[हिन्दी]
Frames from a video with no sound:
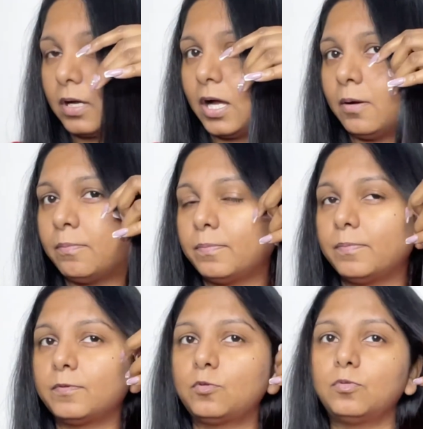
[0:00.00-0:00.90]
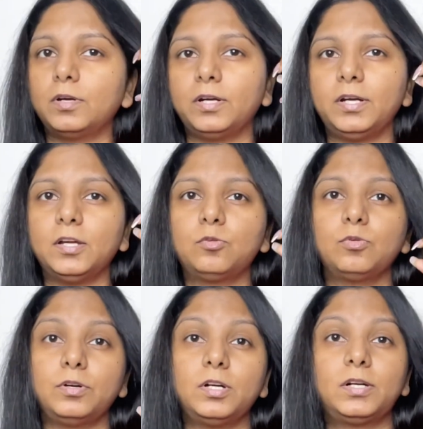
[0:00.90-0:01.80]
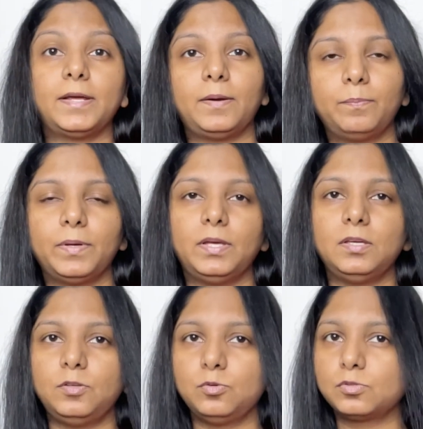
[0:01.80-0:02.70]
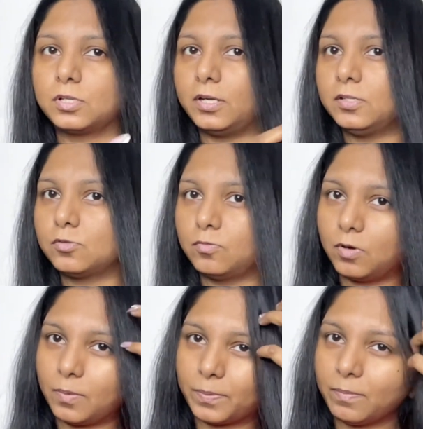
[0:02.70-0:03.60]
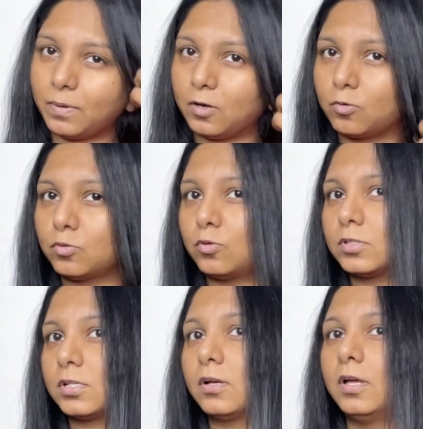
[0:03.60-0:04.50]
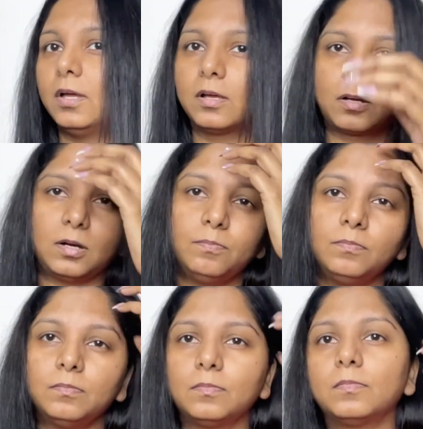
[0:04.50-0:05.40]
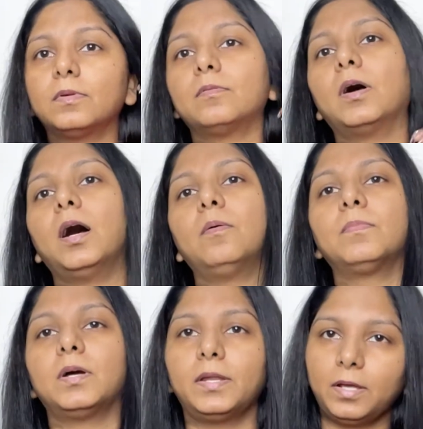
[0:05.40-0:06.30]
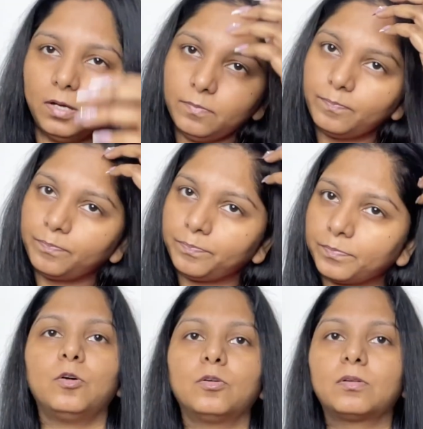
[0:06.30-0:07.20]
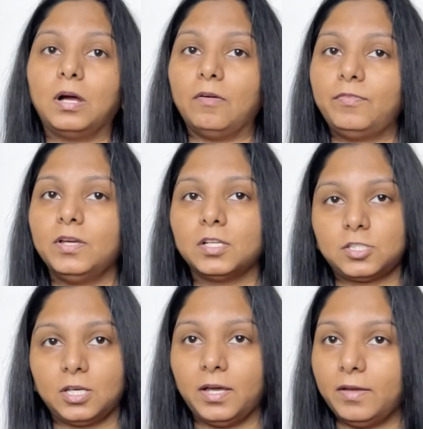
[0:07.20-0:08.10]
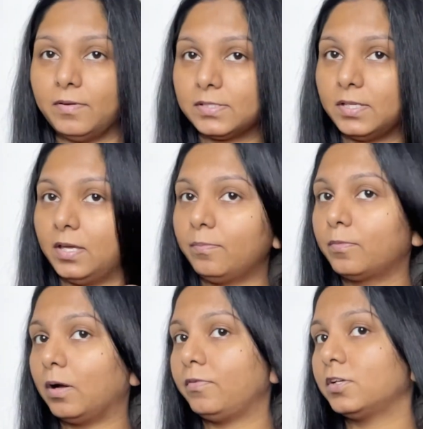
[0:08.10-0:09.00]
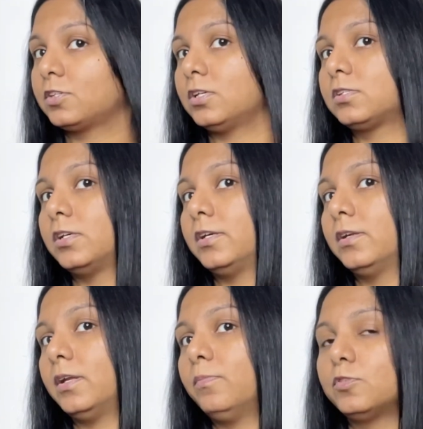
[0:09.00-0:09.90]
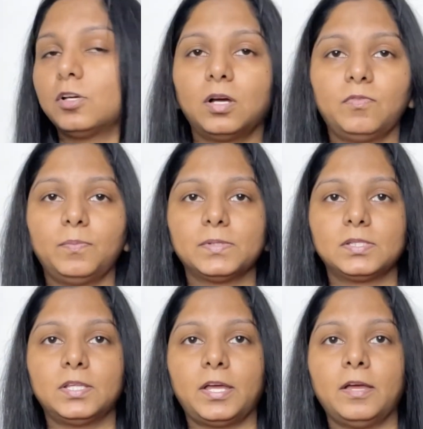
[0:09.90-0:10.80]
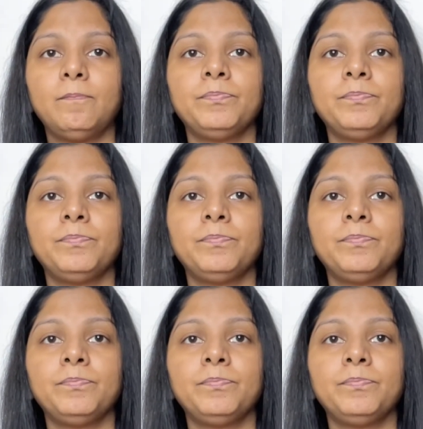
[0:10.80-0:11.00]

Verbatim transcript: आप 200 या 210 पे ही यूज़ करें सो आपके बालों को थोड़ा सा कम हार्म करेगा और काफ़ी अच्छा है वैसे ये काफ़ी अच्छा स्ट्रेटनर है मुझे काफ़ी पसंद आया